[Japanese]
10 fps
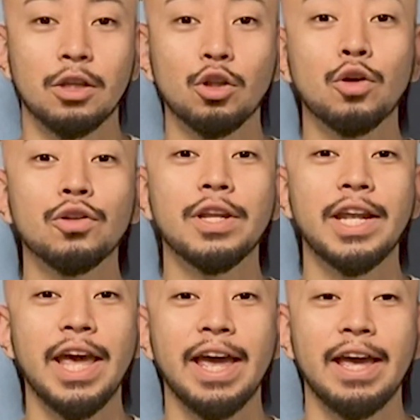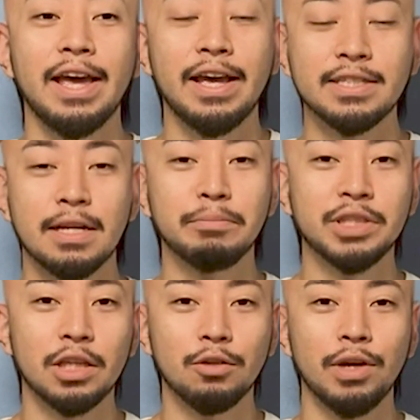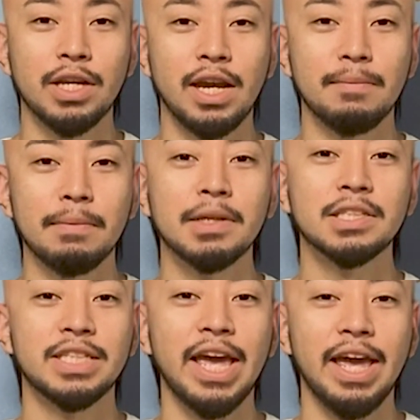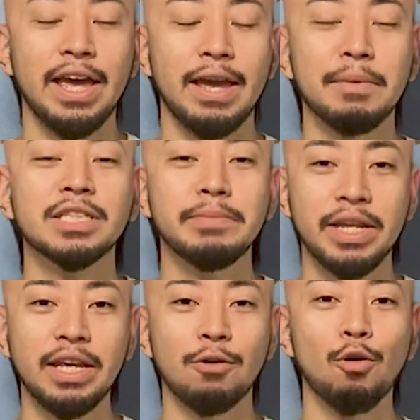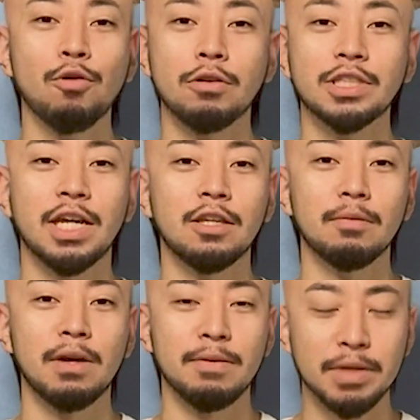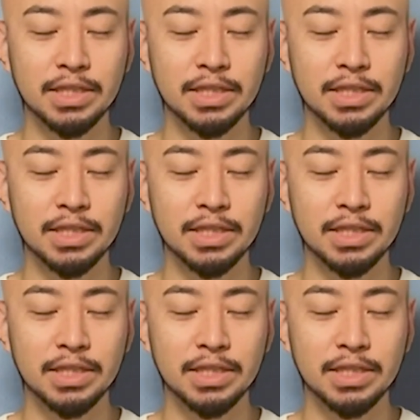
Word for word: ということでねスナップチャットは一回やめまして、え真面目にご報告したいと思いま